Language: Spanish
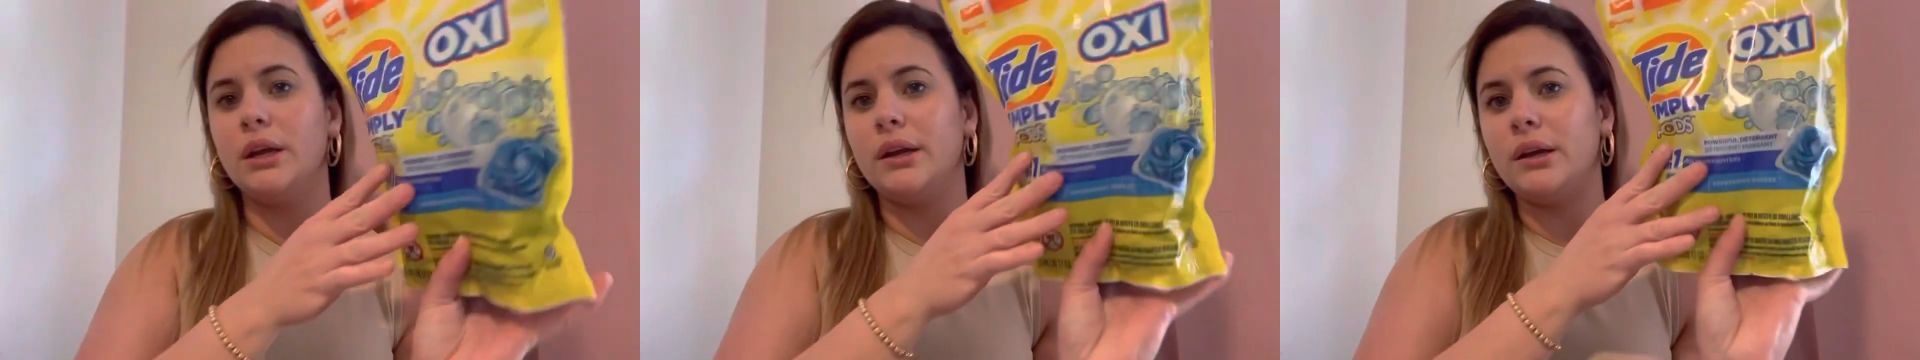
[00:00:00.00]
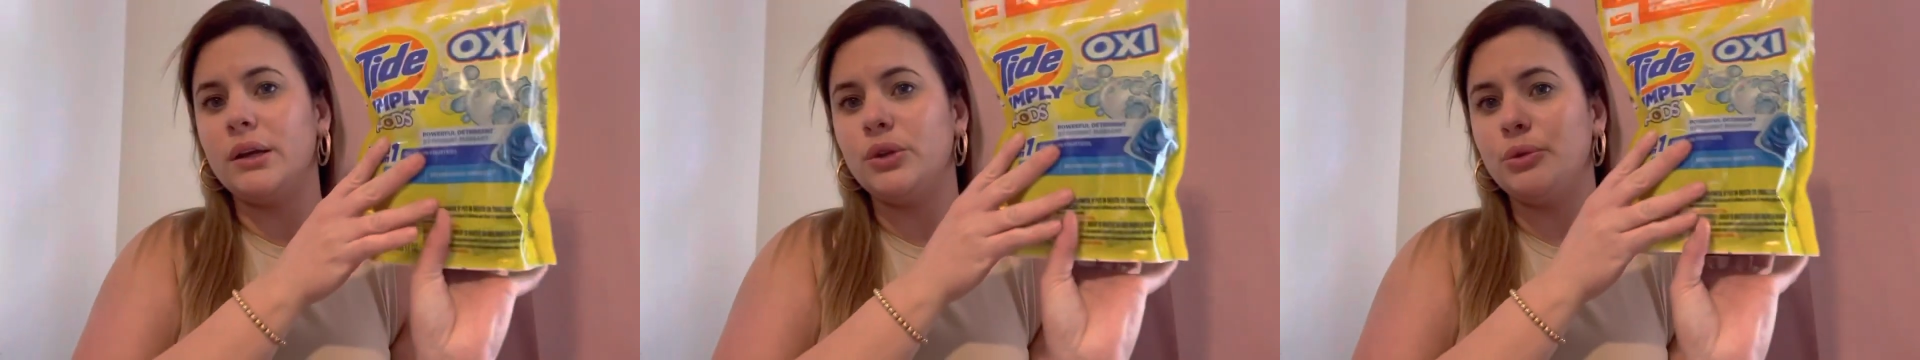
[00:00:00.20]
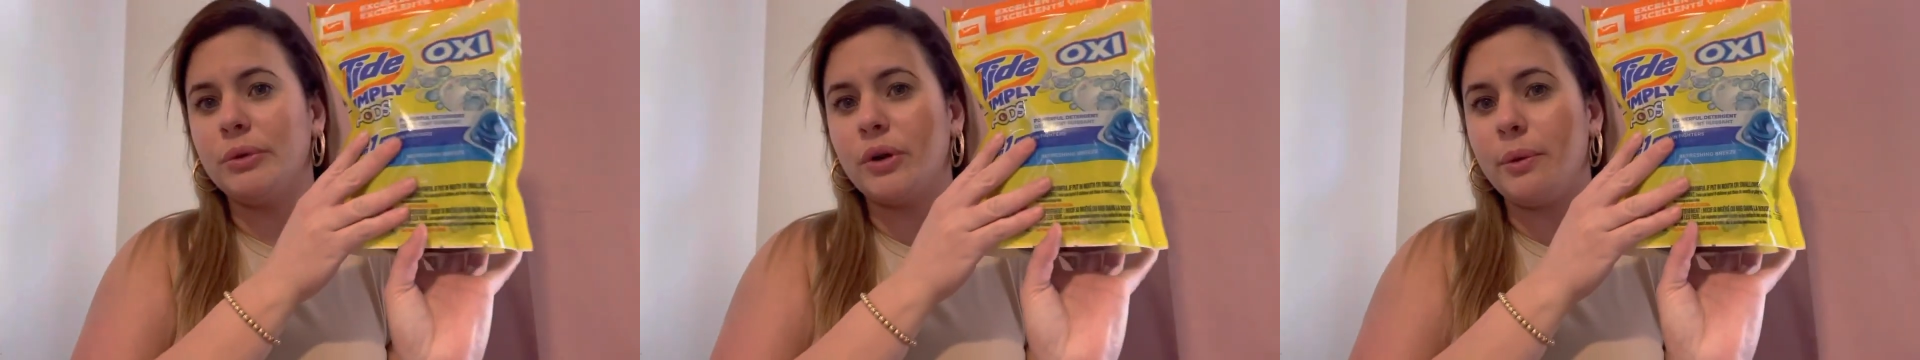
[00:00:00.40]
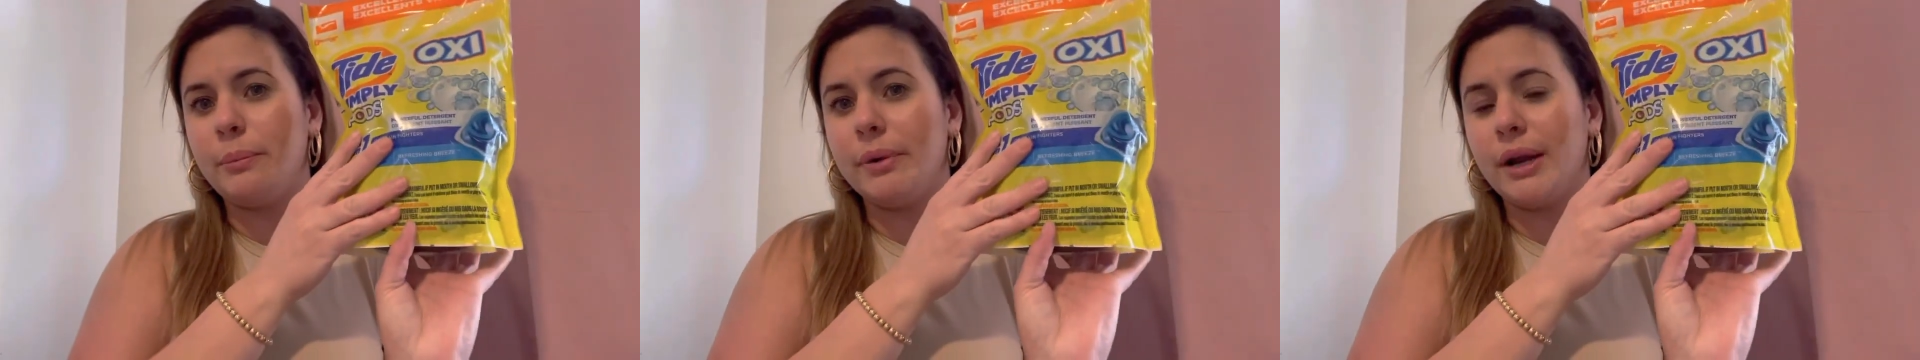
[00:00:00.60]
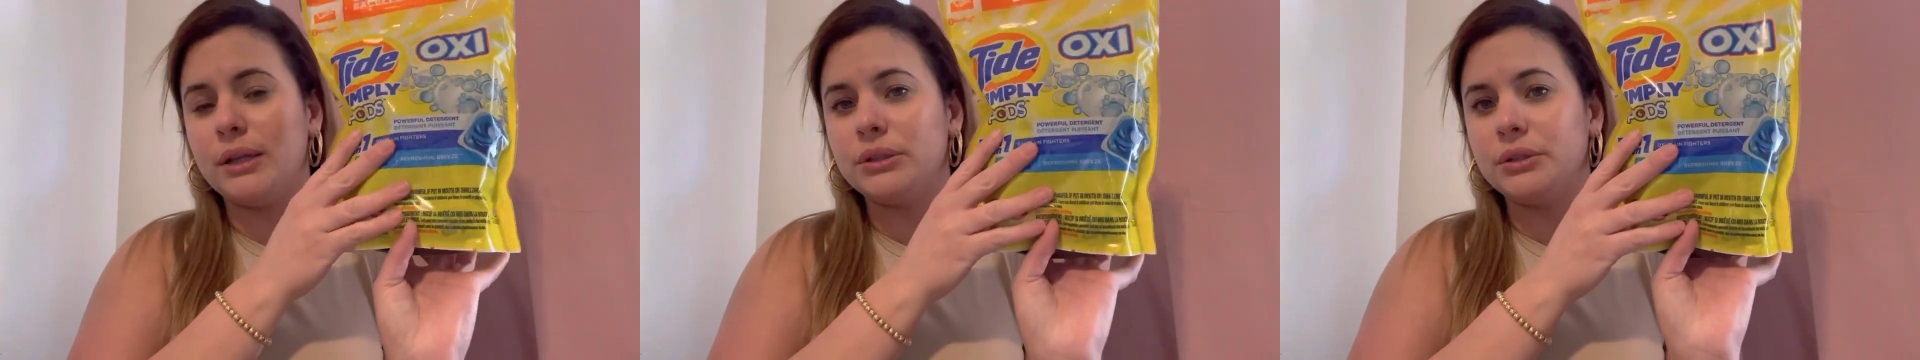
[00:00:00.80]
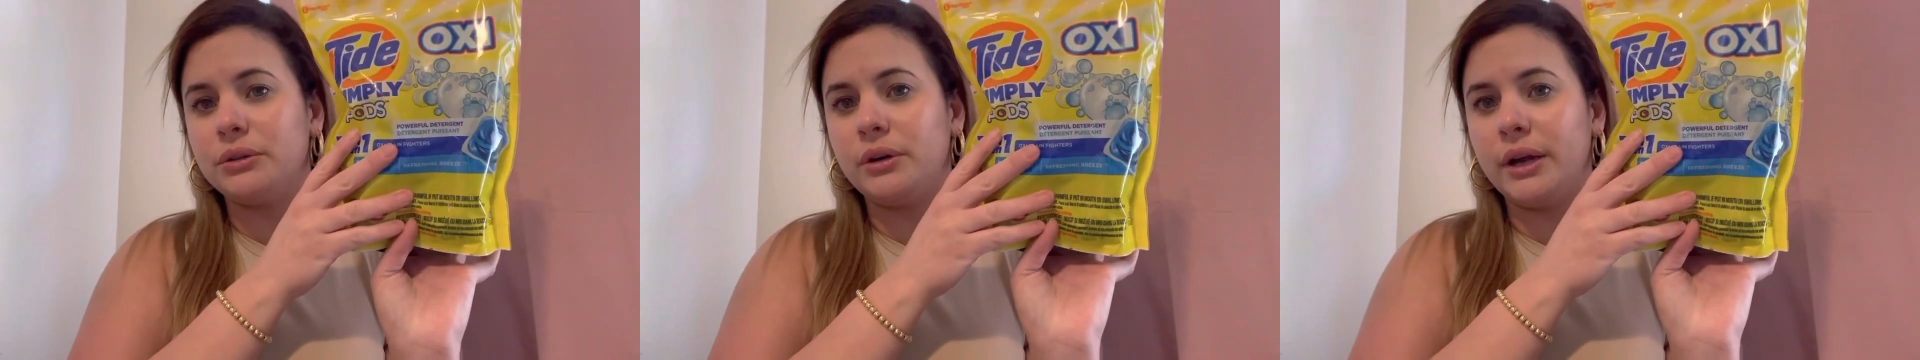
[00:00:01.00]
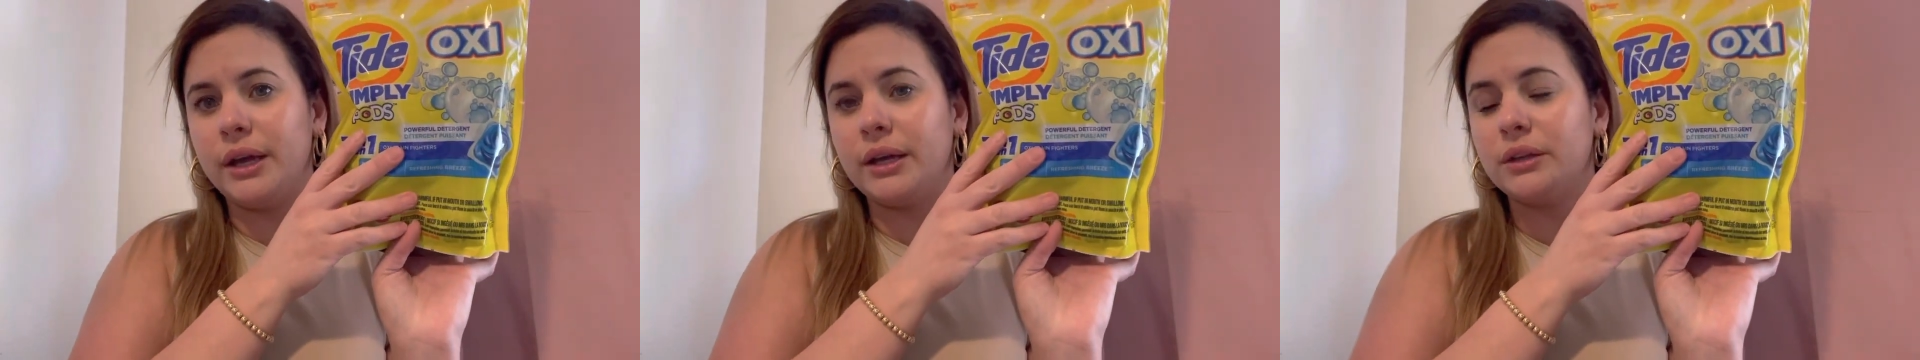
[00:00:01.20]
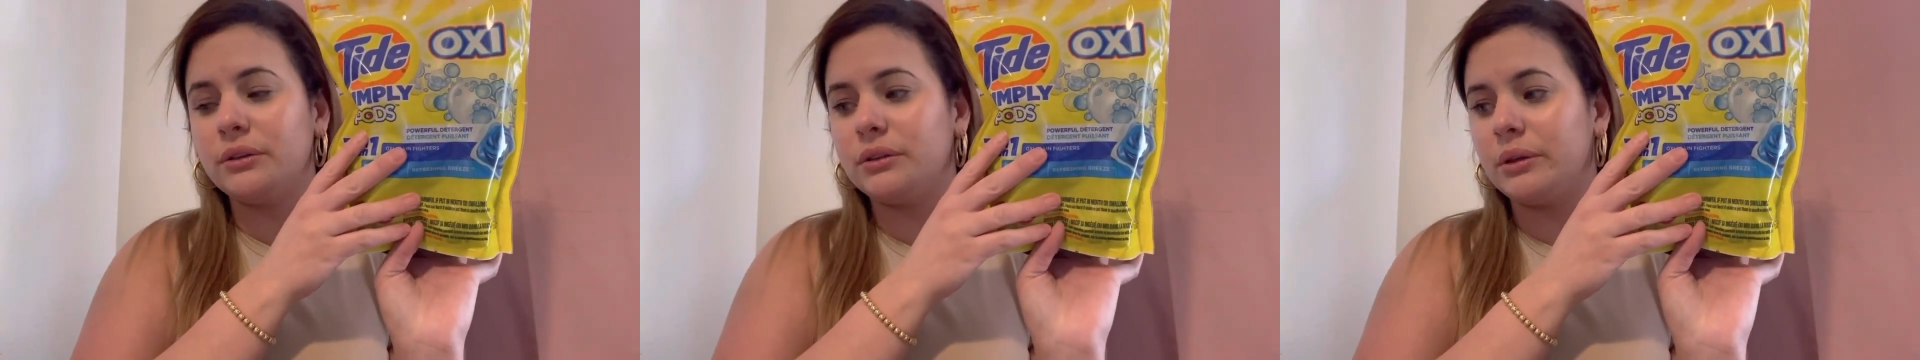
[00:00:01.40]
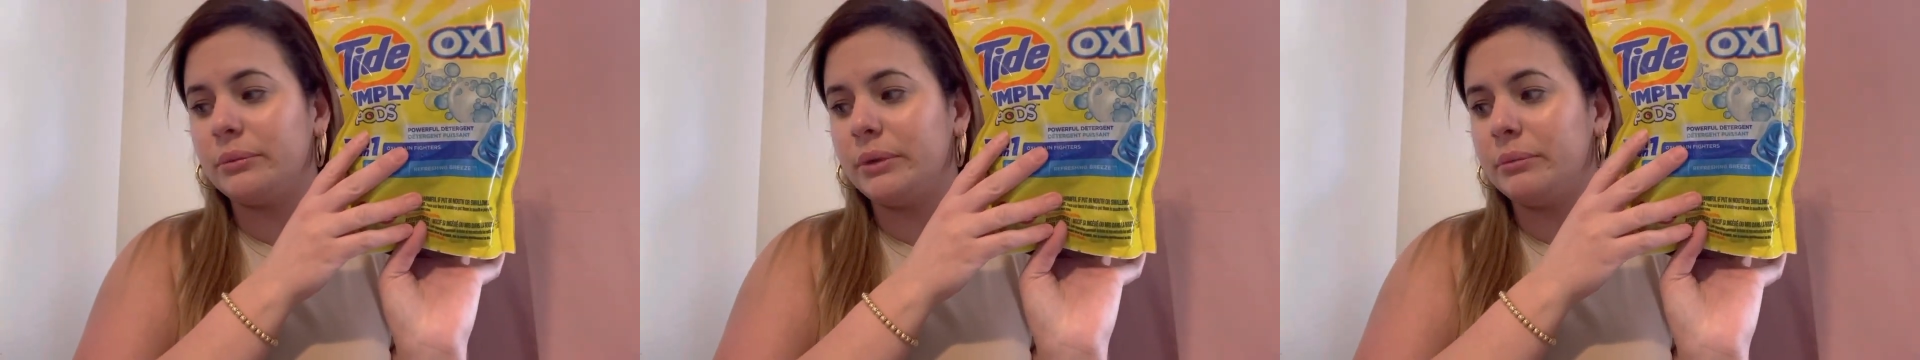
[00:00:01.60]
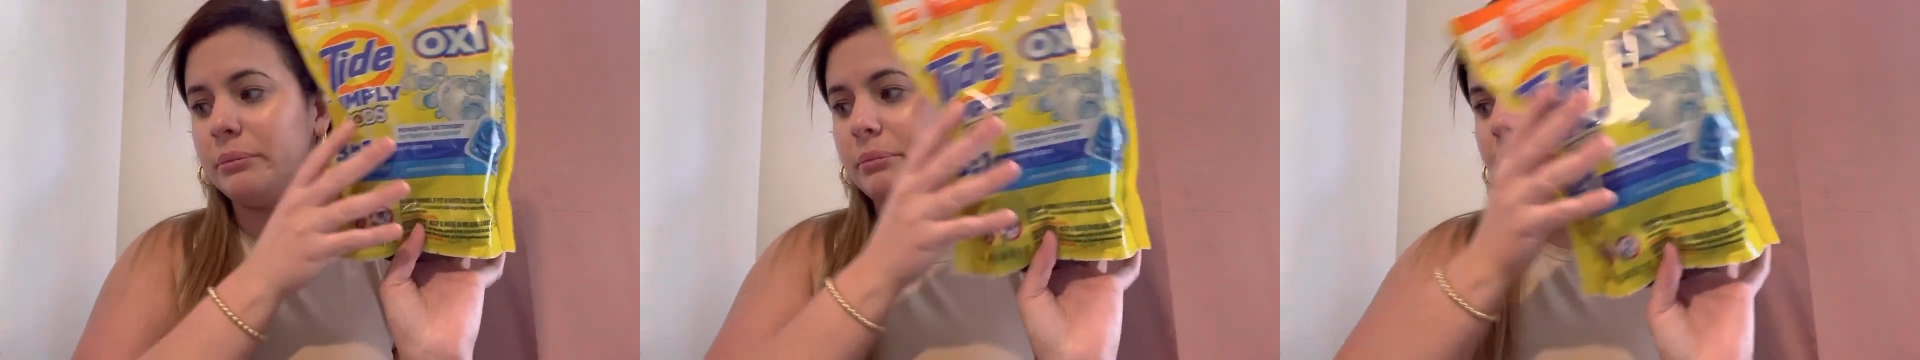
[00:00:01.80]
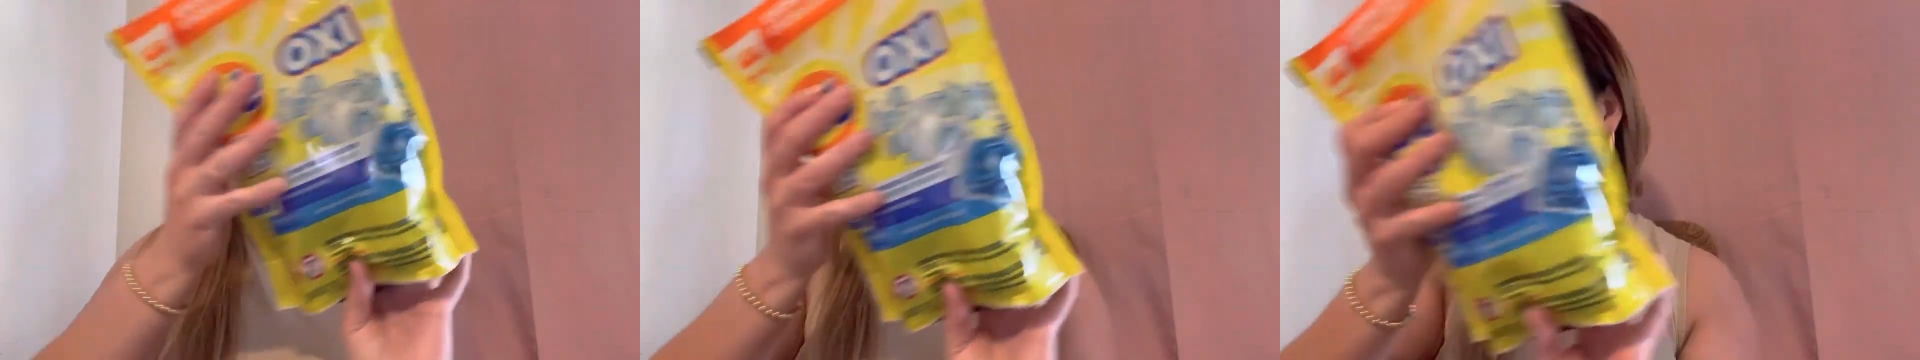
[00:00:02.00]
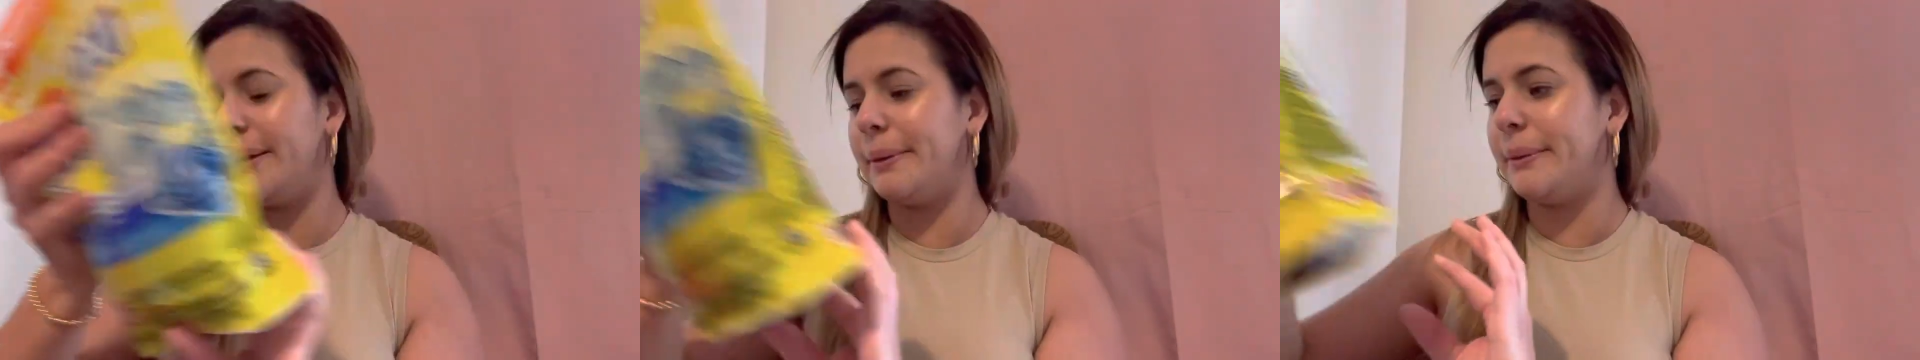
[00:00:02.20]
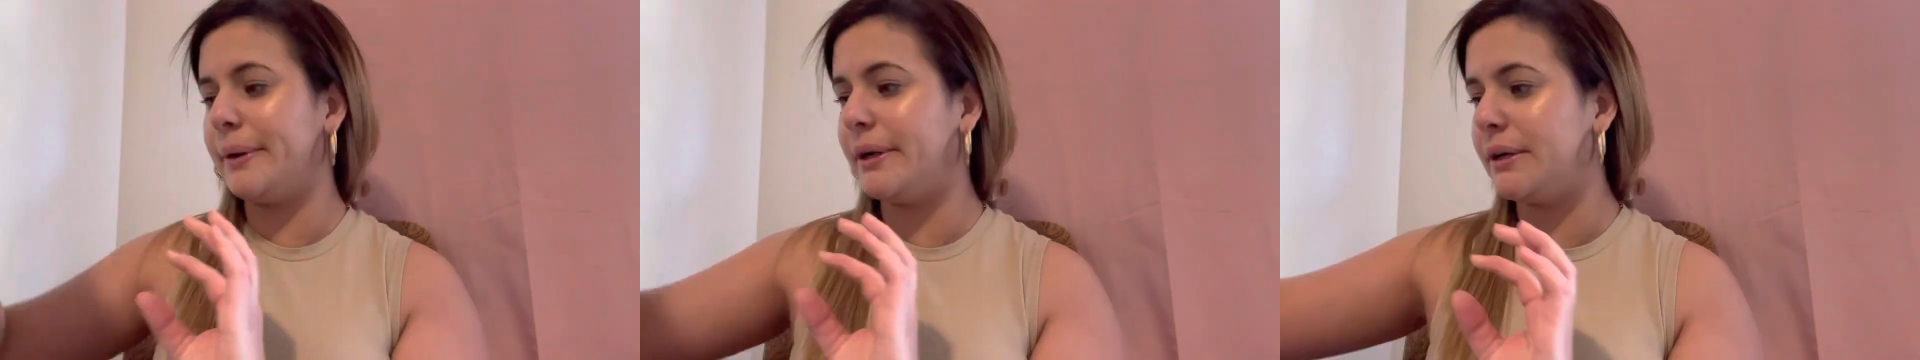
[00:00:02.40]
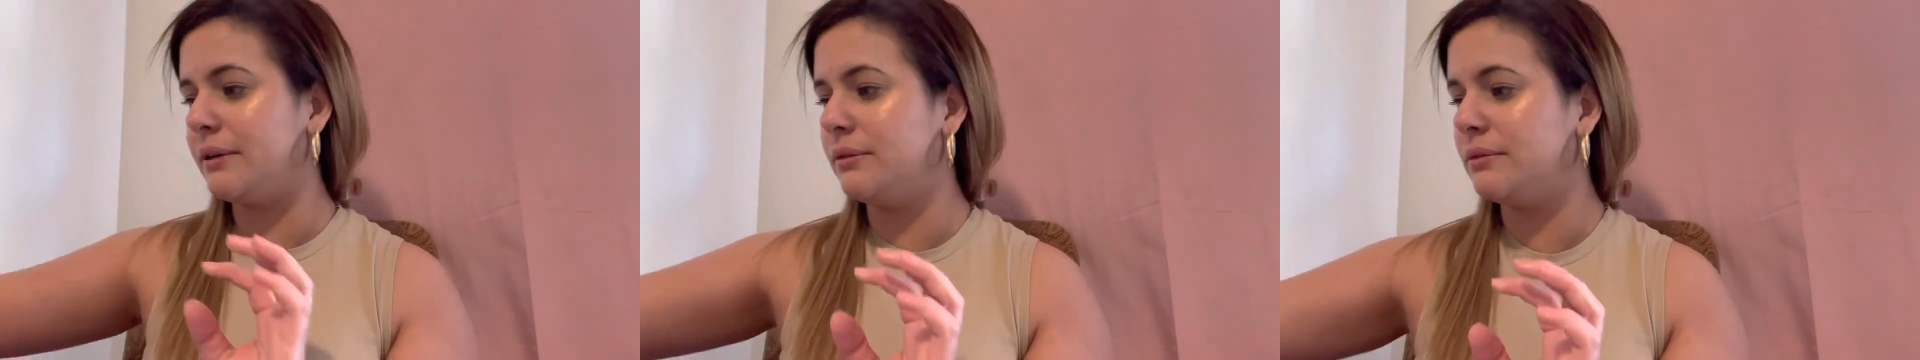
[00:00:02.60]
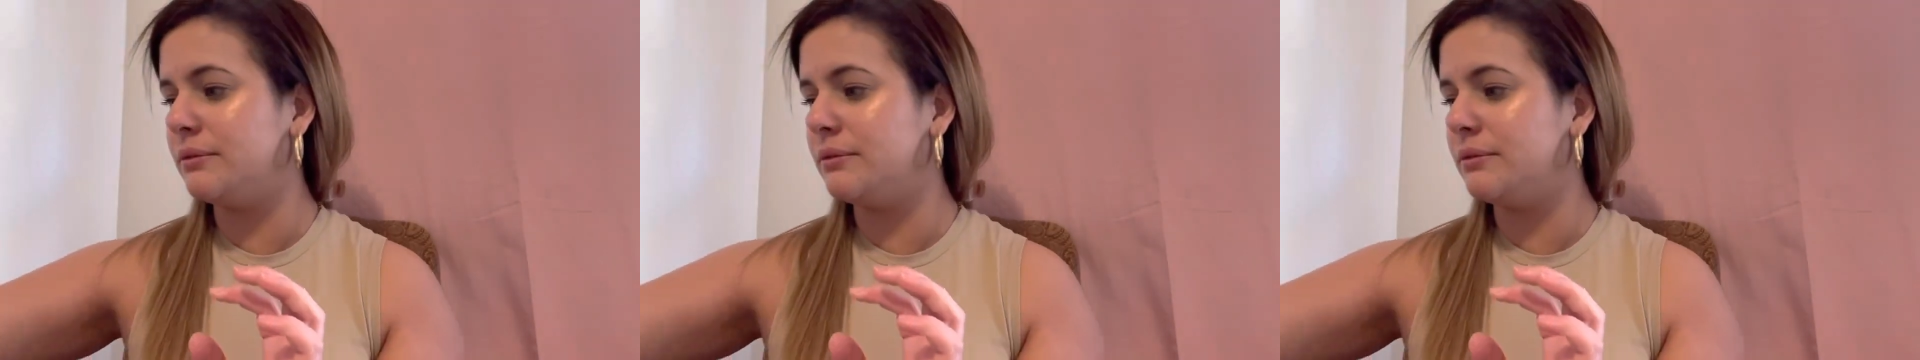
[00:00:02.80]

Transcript: Estuve comprando esto también para lavar.